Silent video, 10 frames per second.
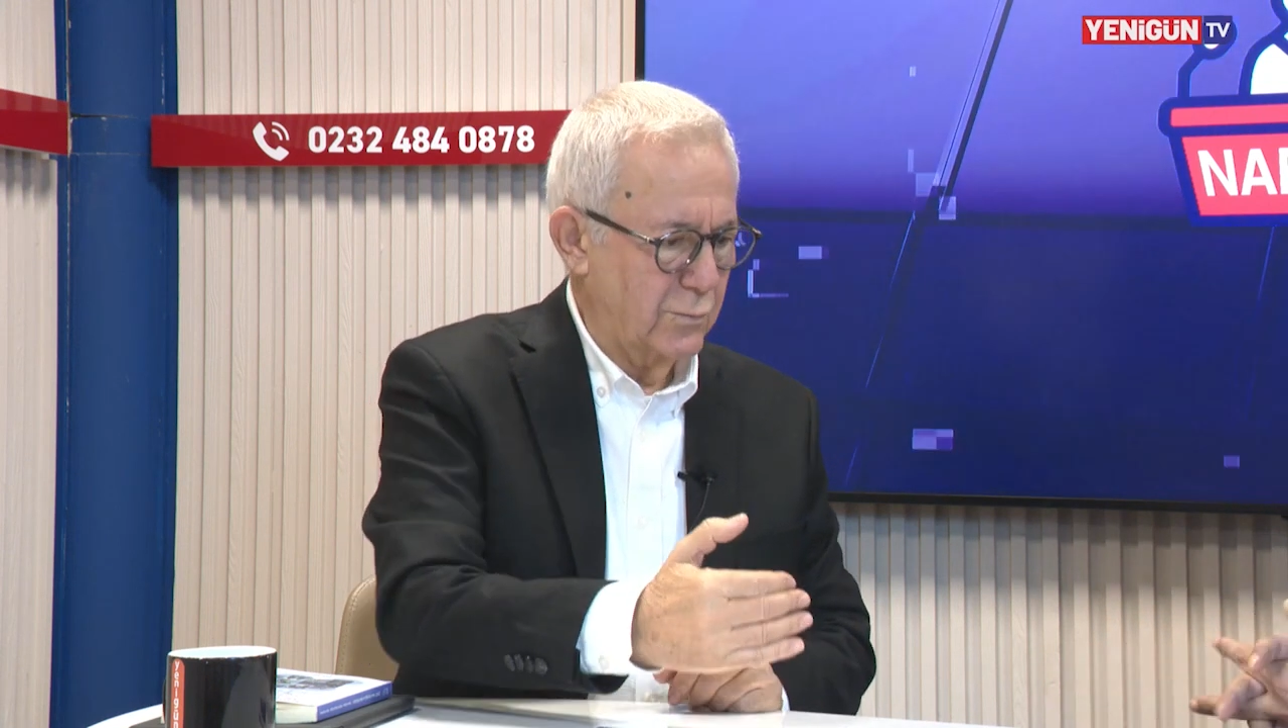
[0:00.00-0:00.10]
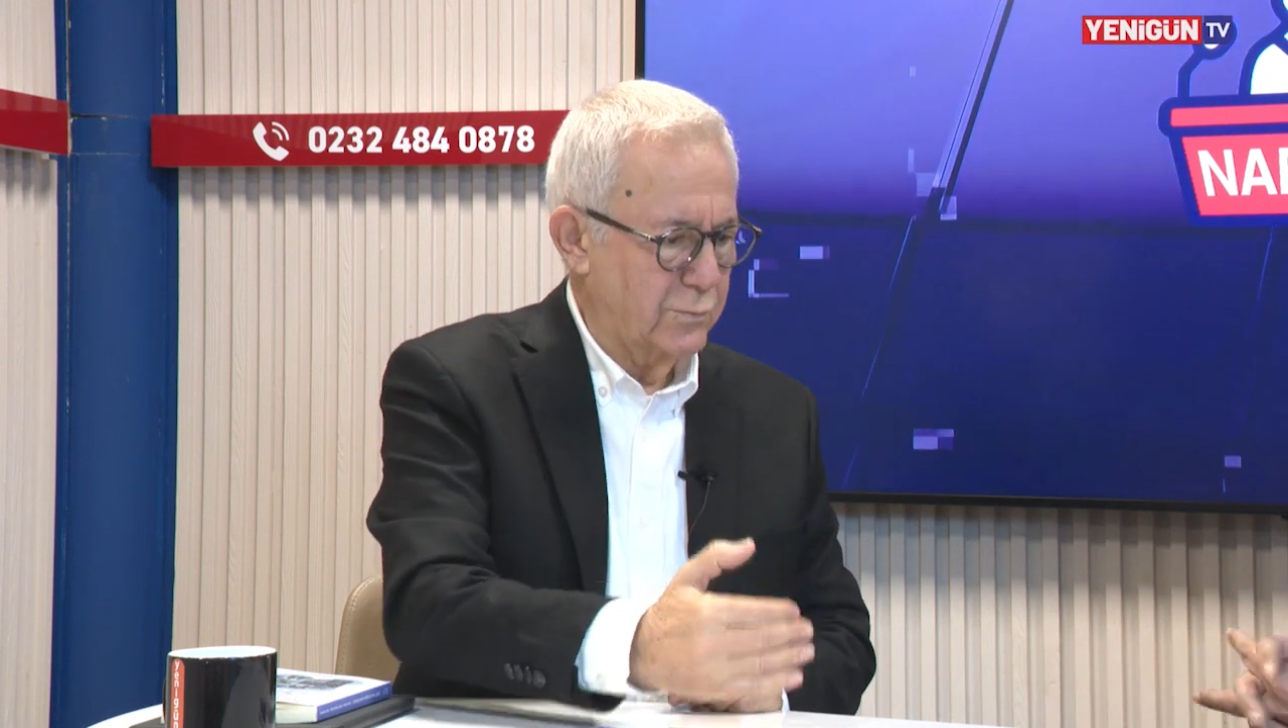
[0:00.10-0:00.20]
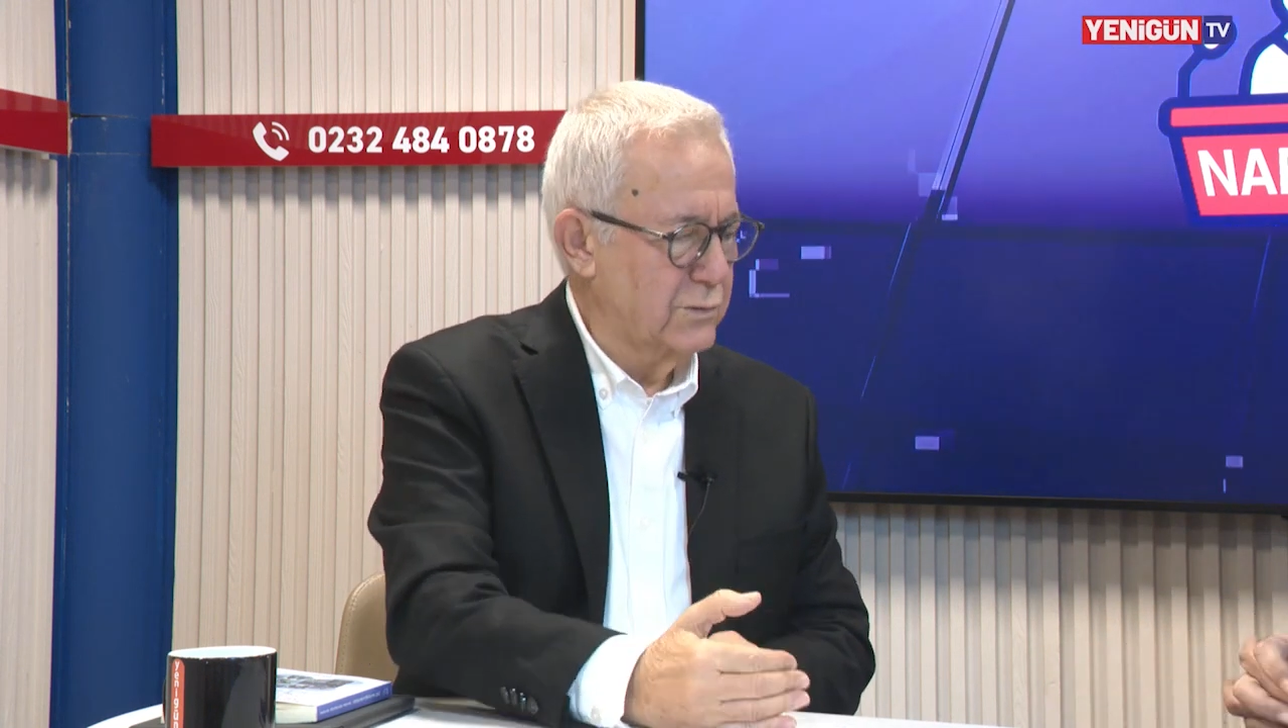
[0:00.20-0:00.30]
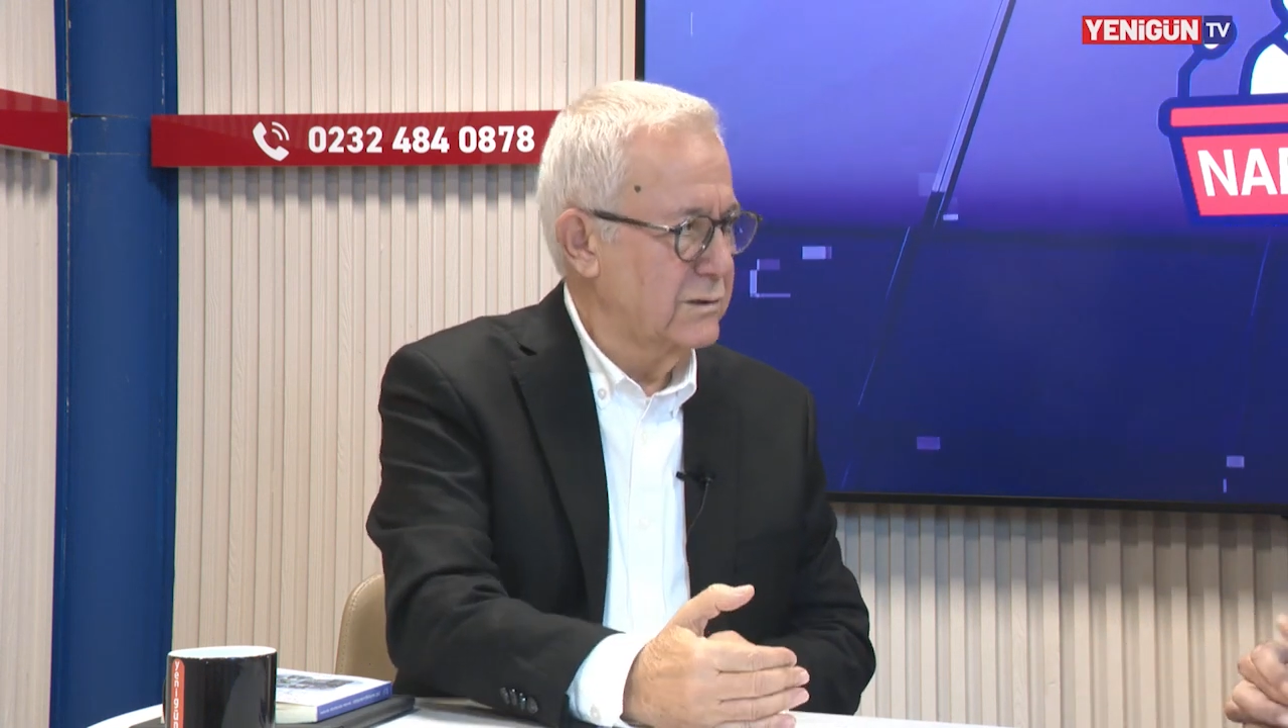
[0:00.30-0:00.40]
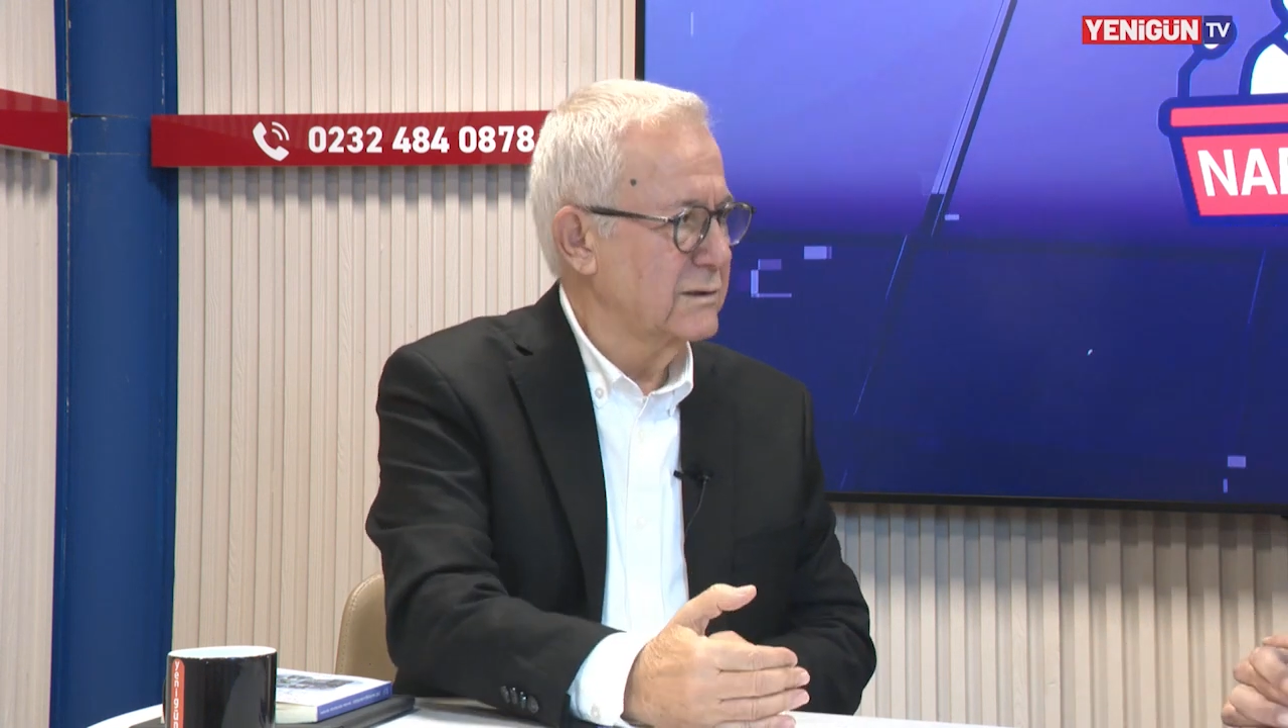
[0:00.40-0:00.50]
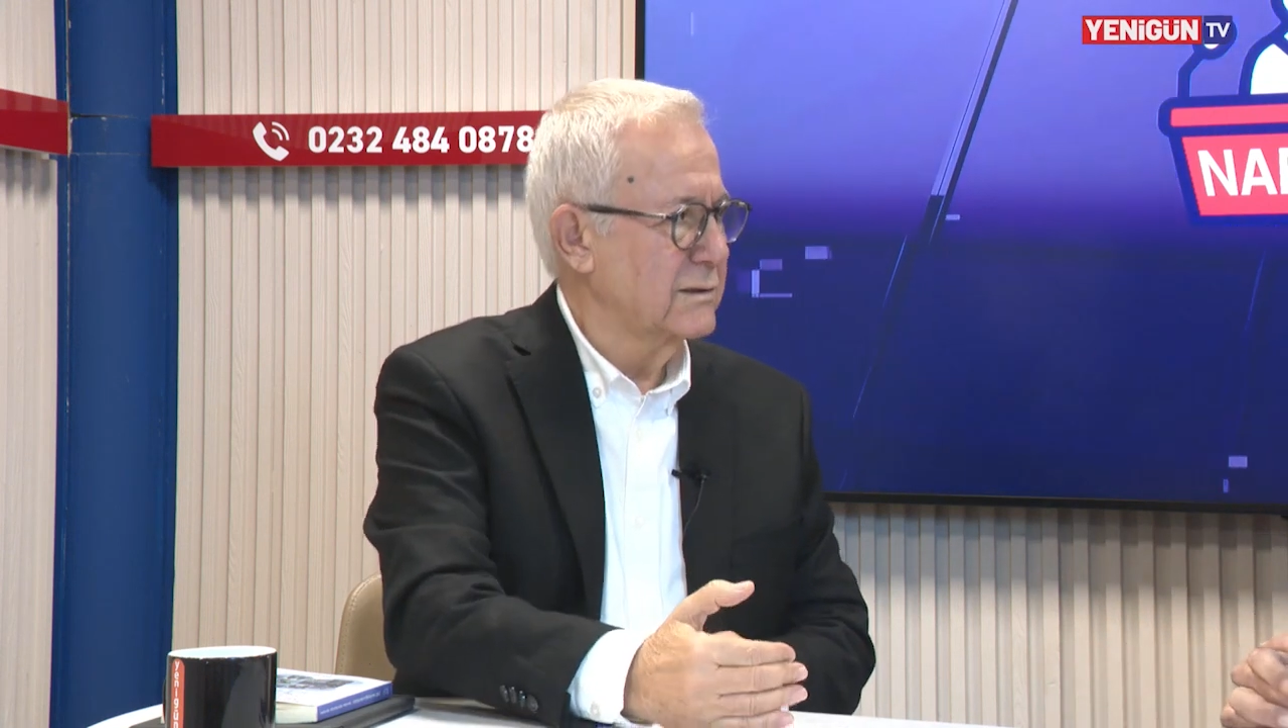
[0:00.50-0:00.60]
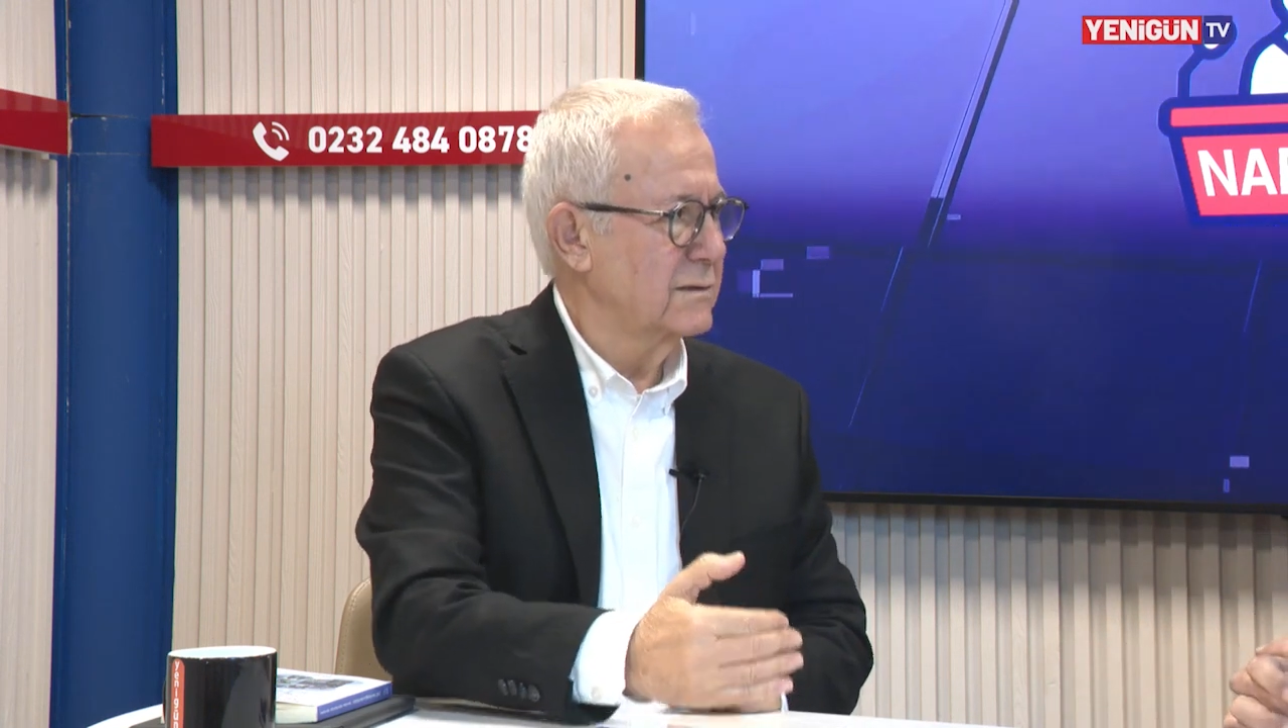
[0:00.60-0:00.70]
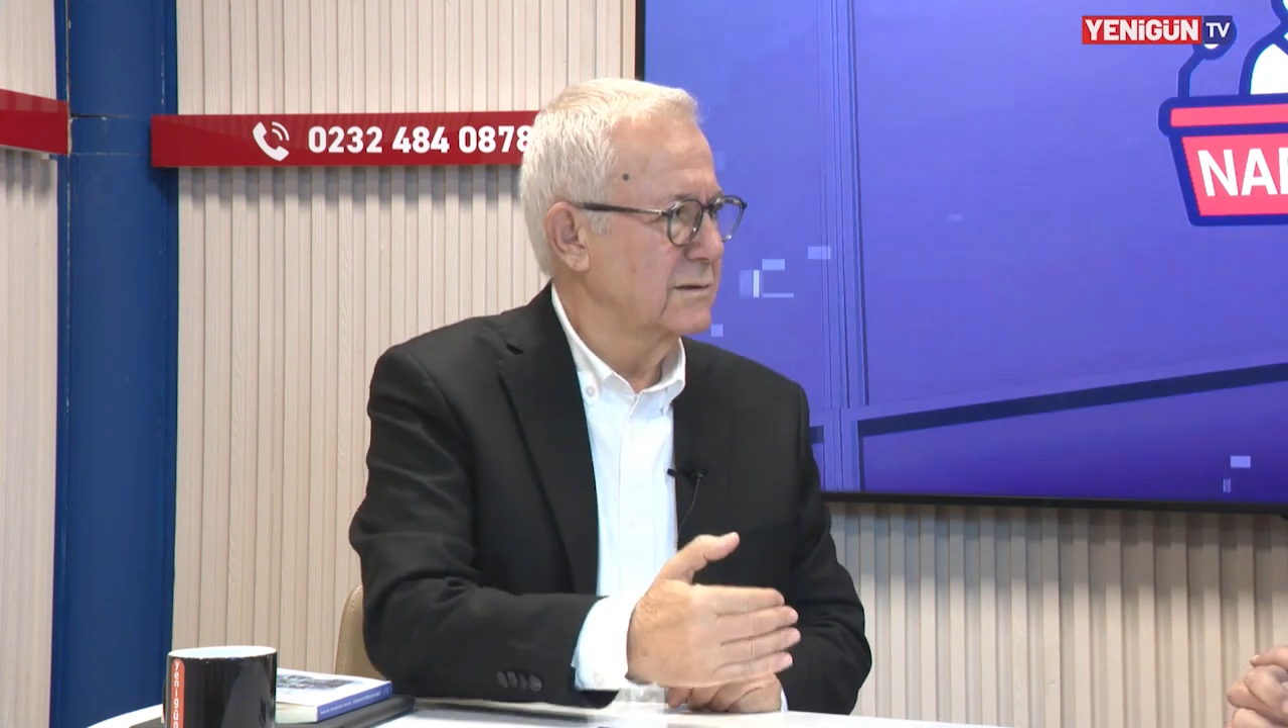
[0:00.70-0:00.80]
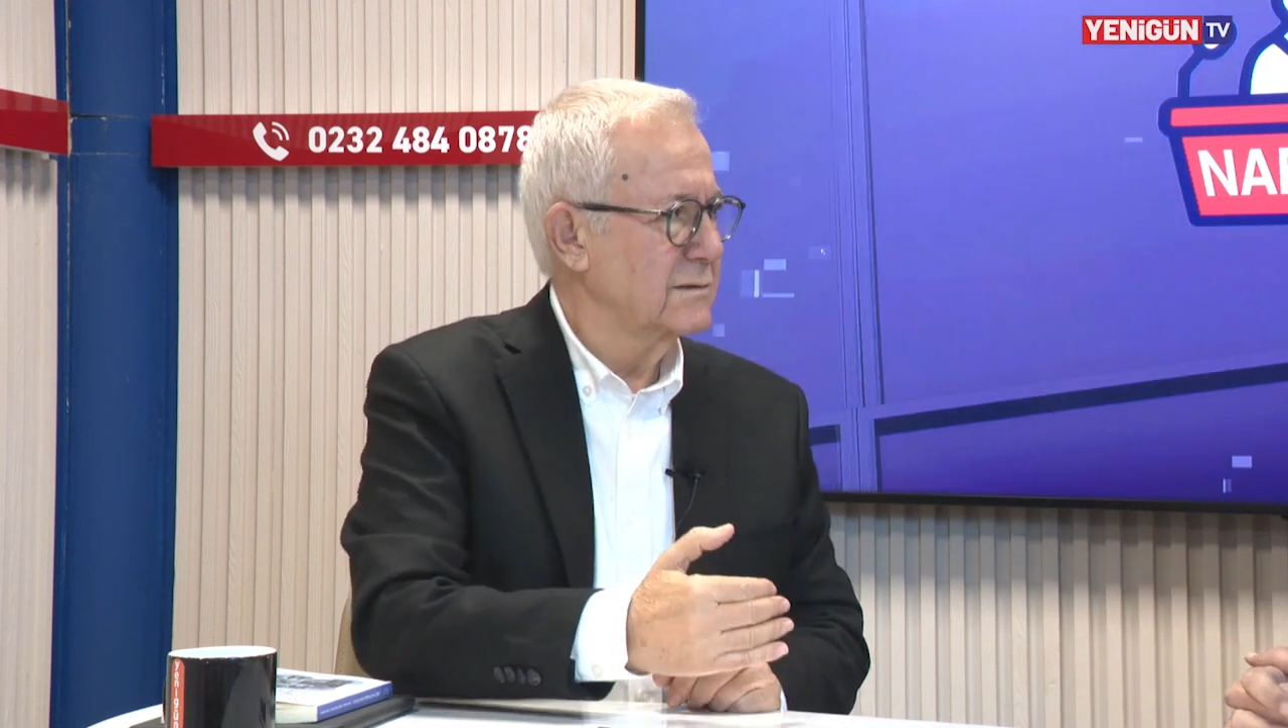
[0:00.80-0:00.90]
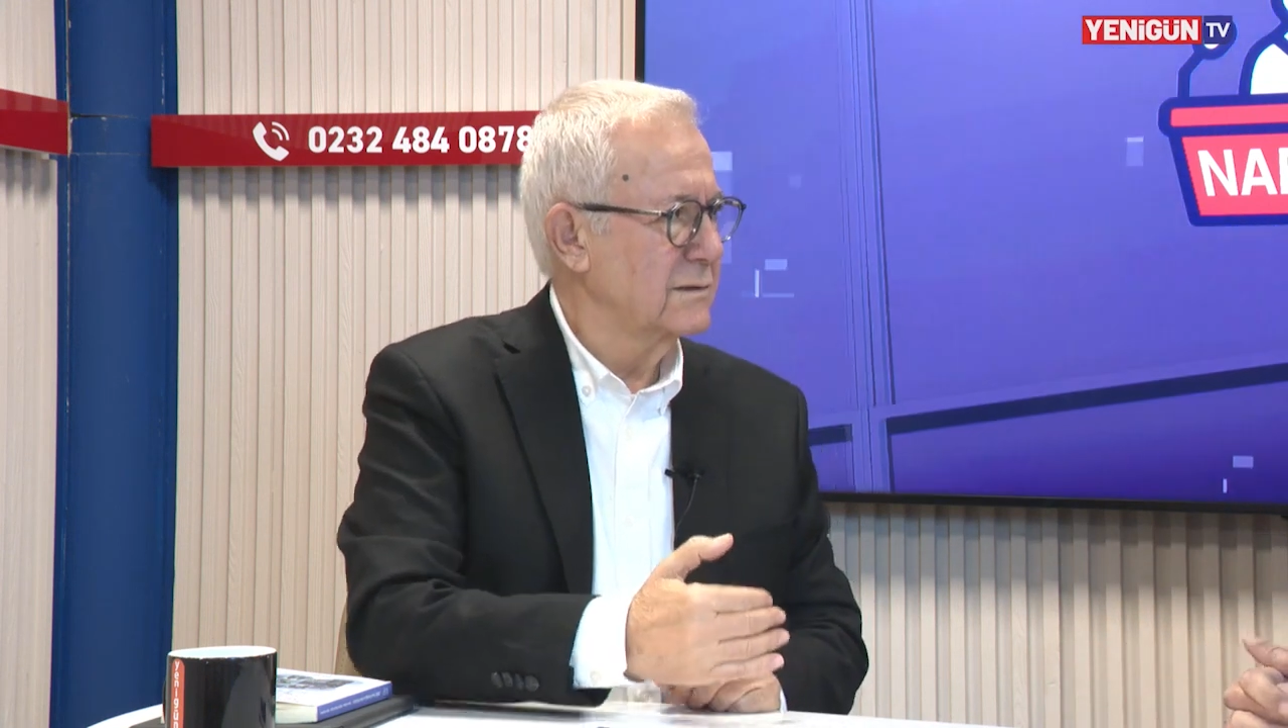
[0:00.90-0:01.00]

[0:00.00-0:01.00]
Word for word: kopuş yaşandı.